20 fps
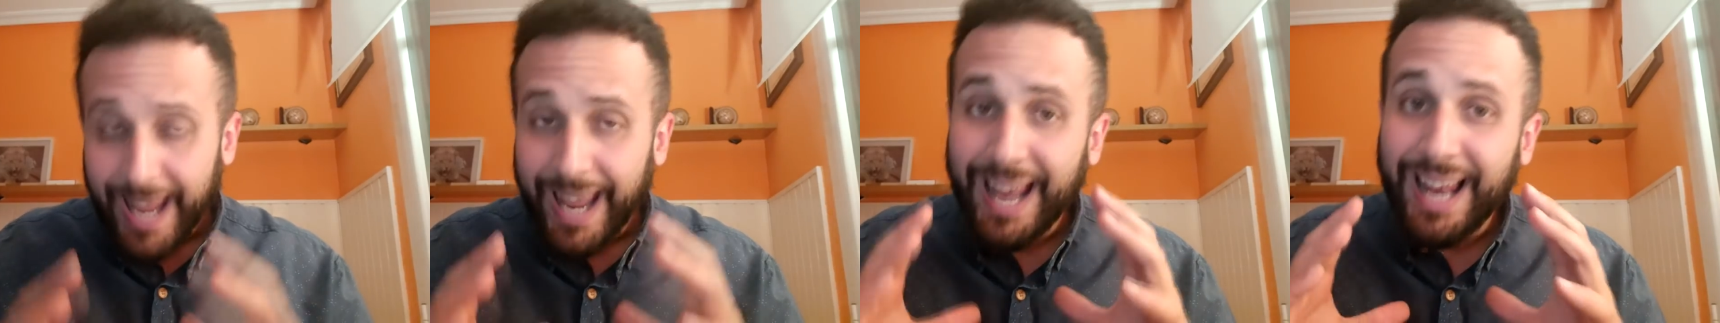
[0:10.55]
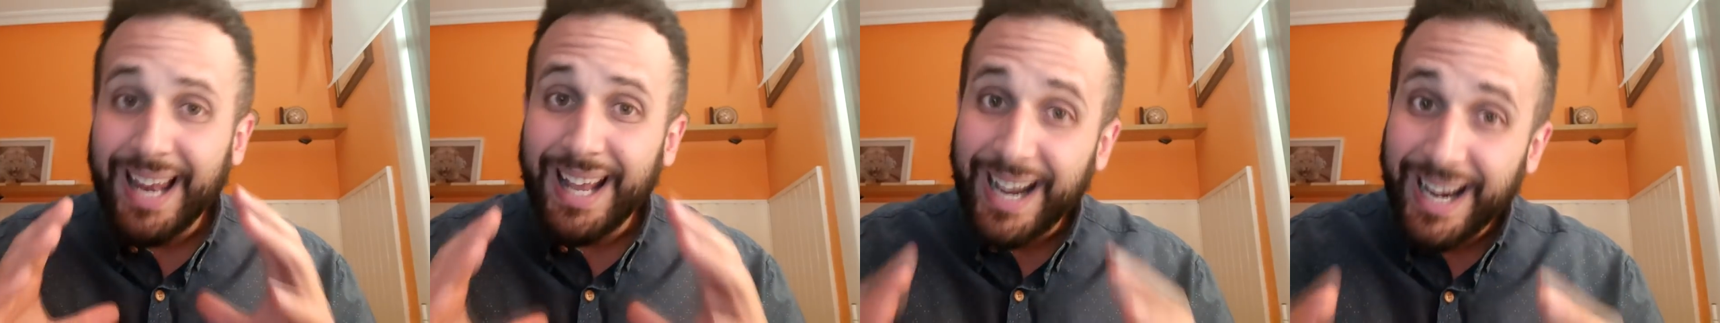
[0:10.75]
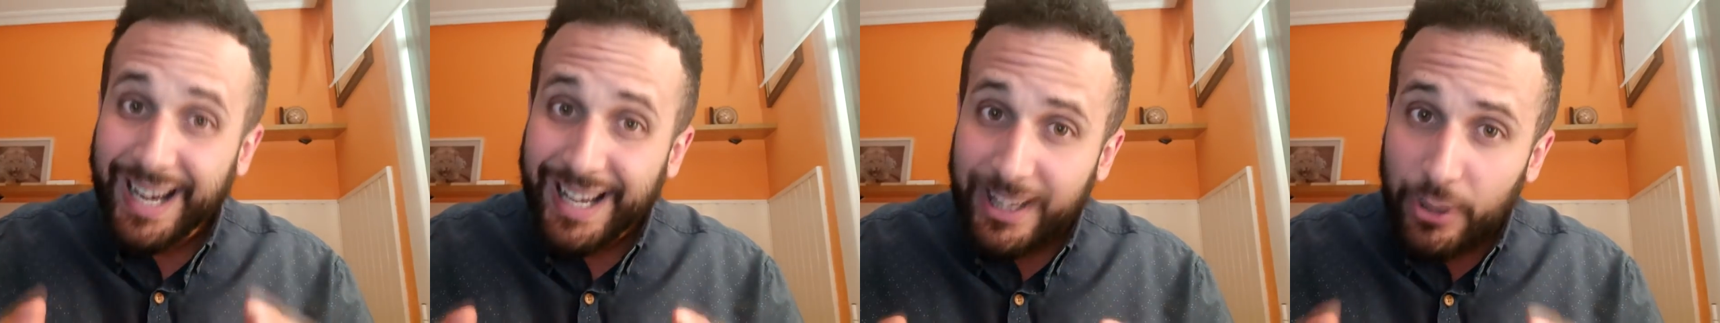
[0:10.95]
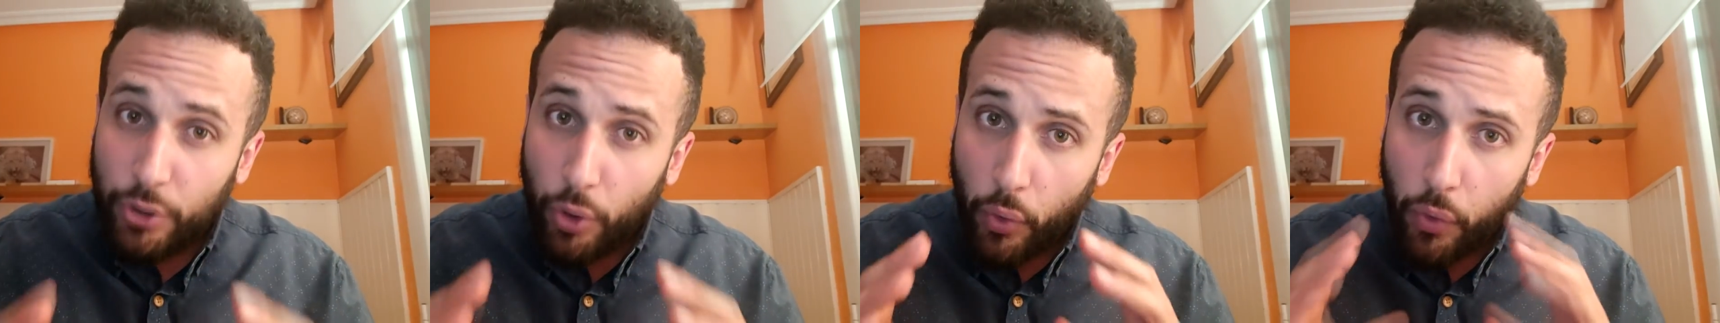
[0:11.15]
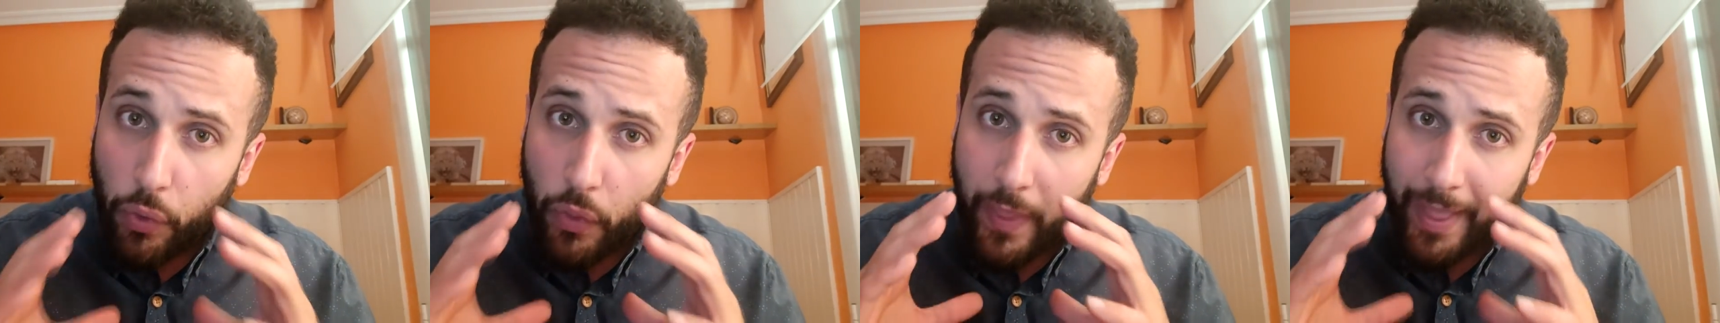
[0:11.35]
el
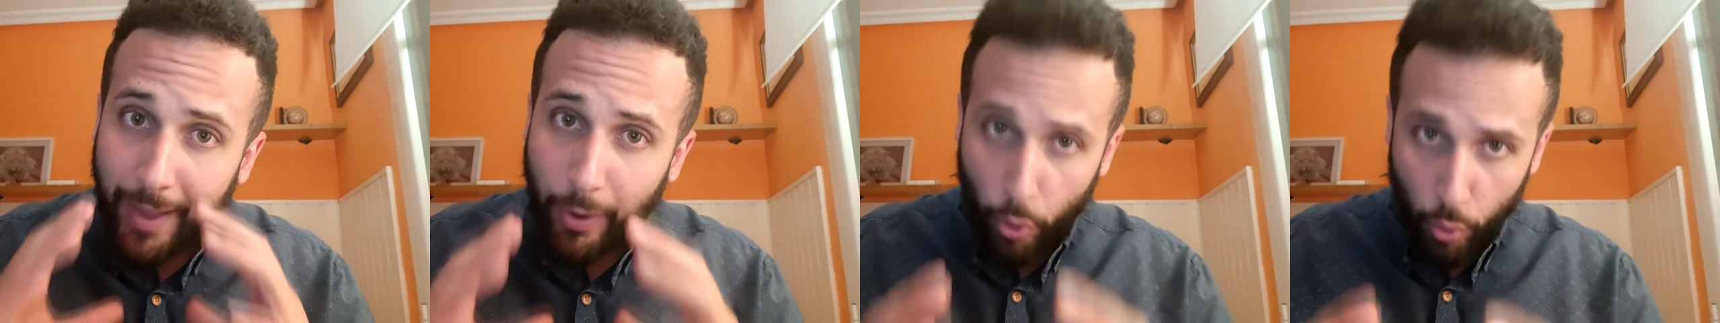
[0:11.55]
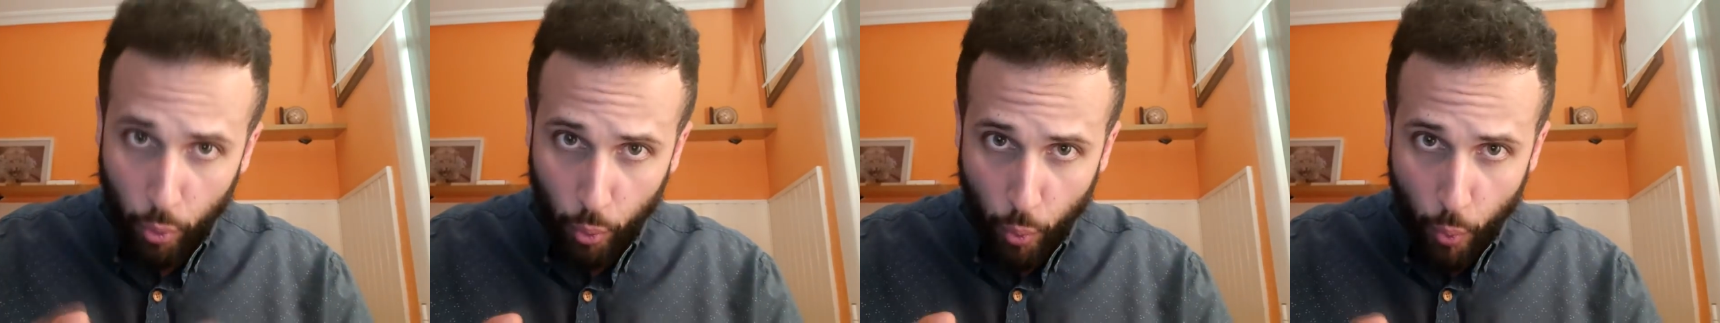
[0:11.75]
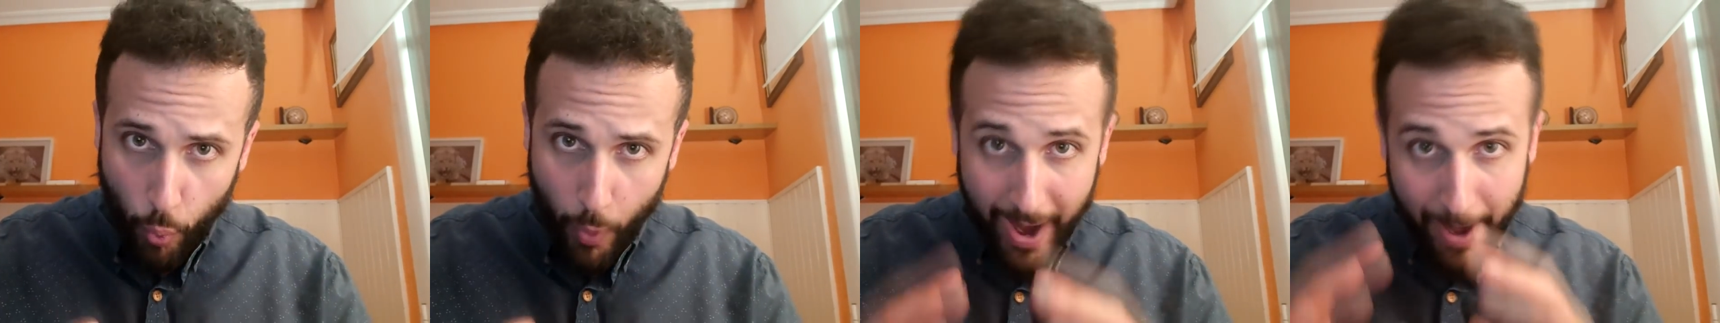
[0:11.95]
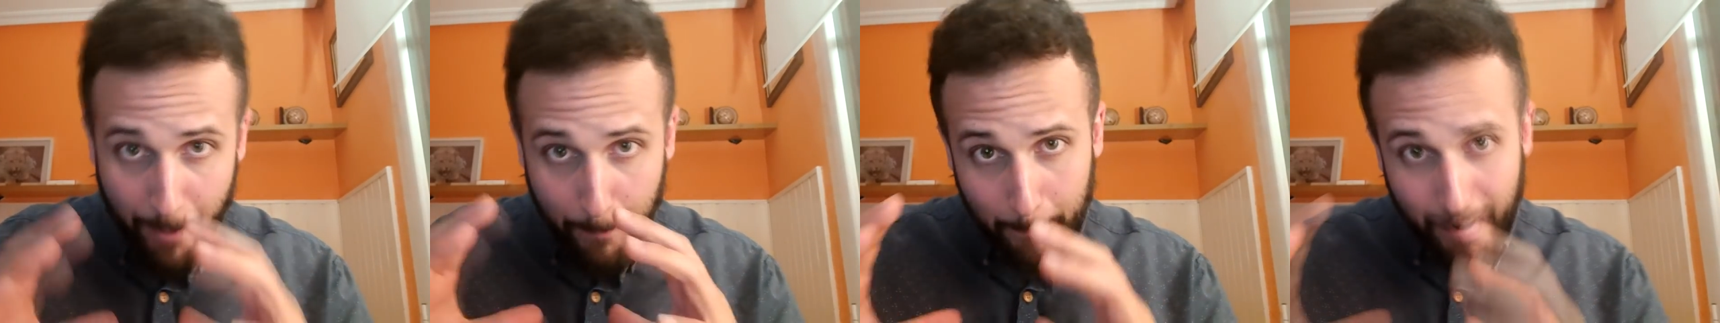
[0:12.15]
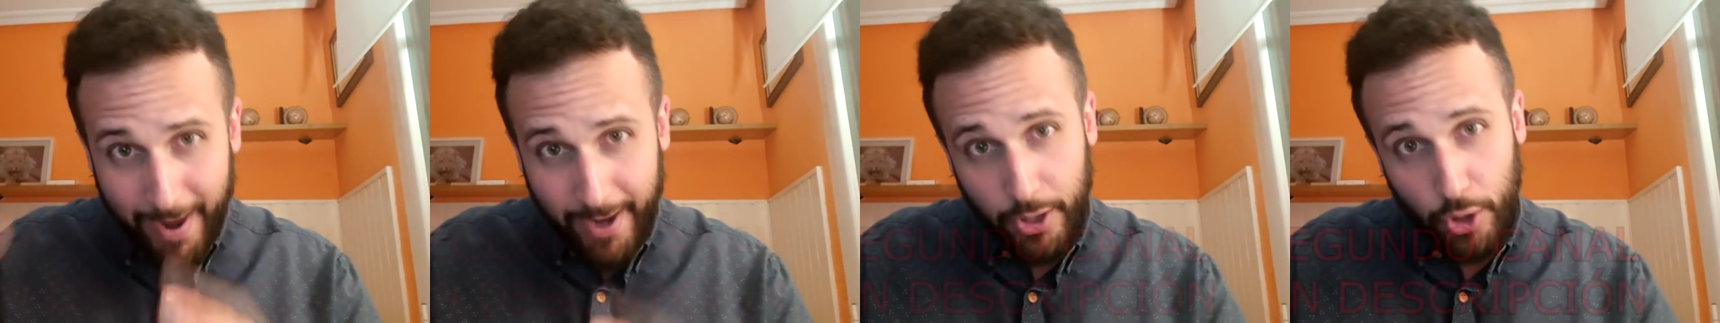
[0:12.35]
grito de Goku
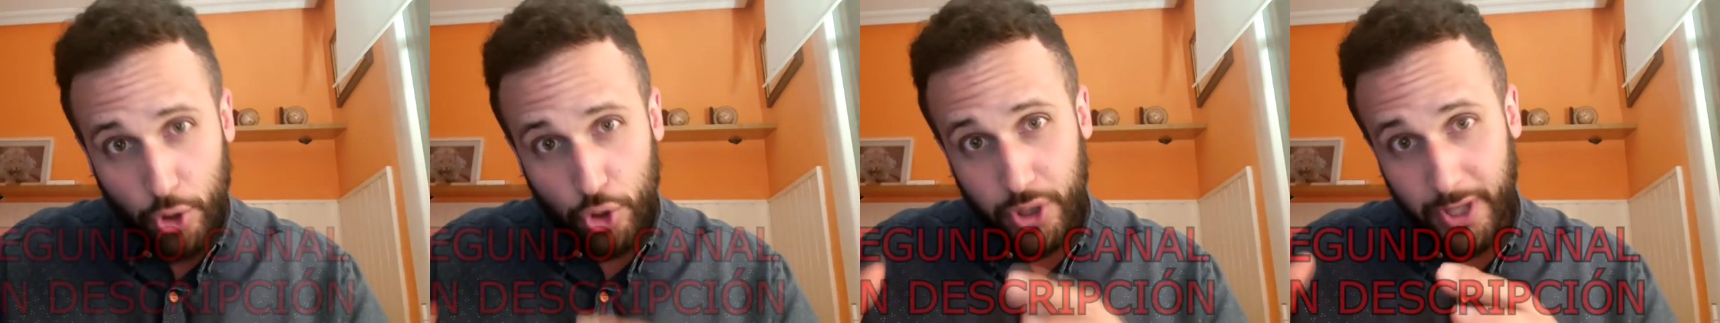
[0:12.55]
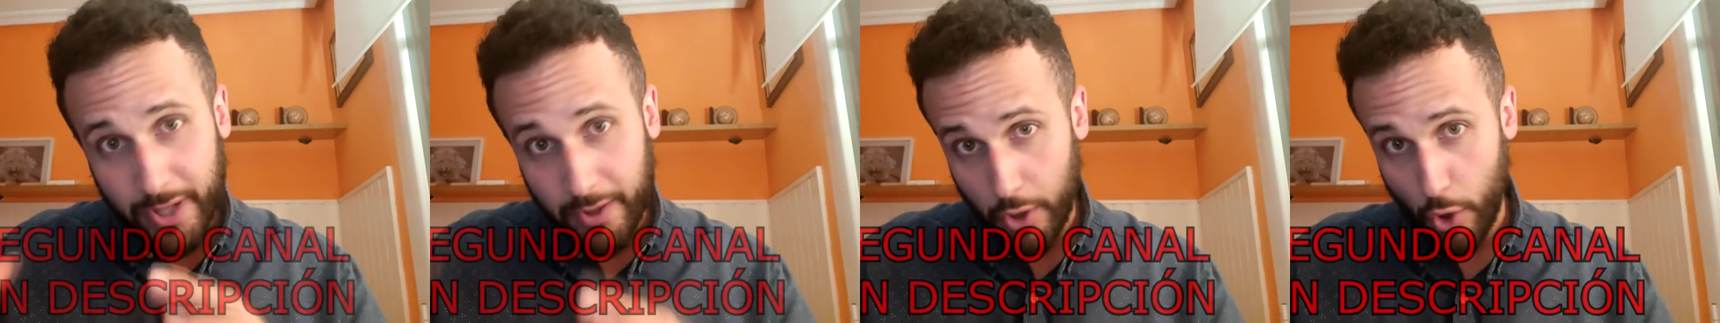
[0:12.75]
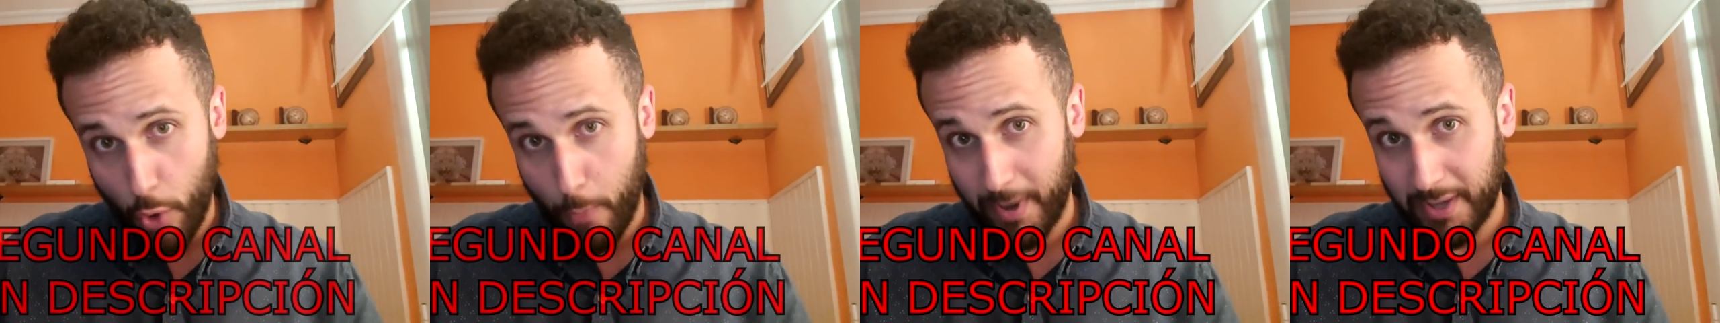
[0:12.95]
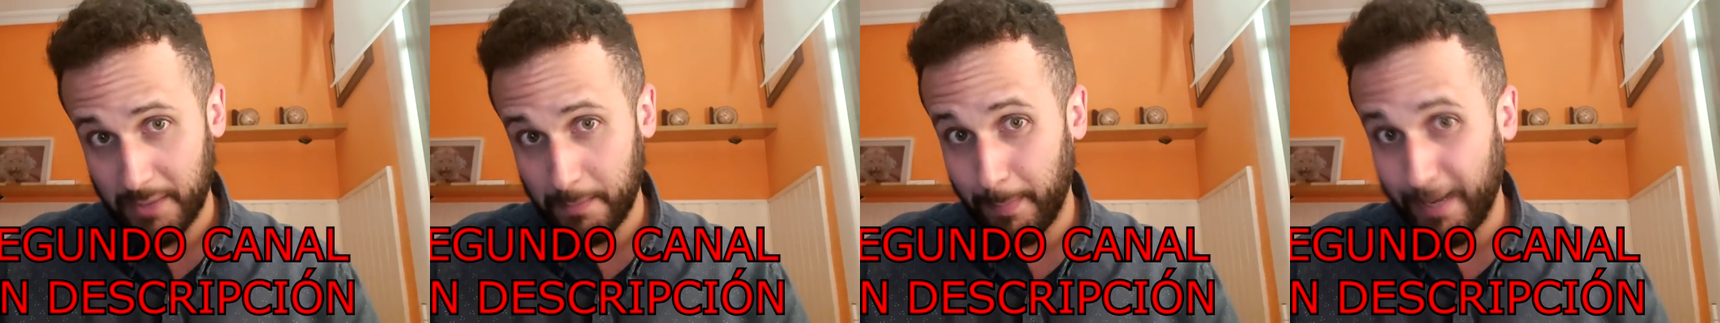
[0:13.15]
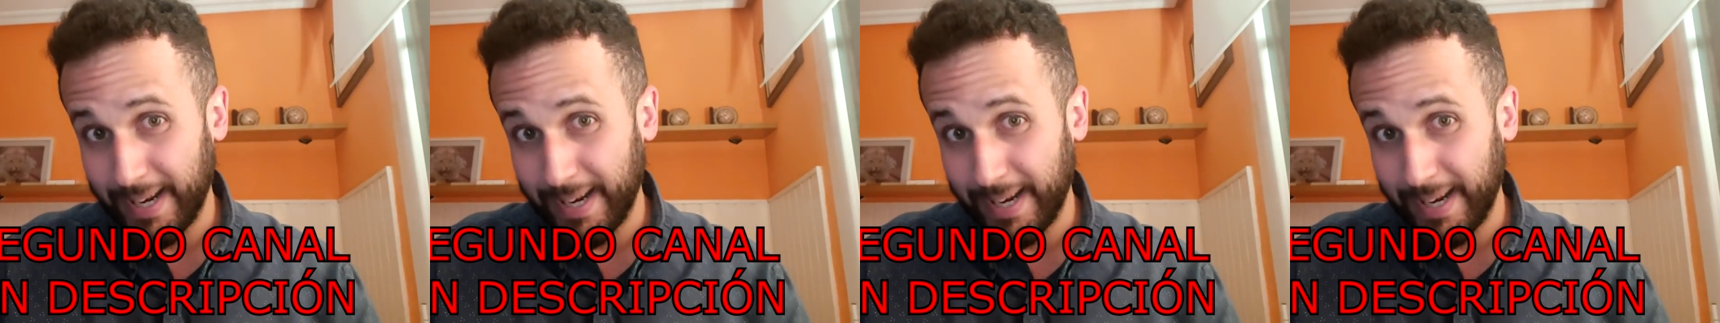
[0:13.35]
en varios idiomas,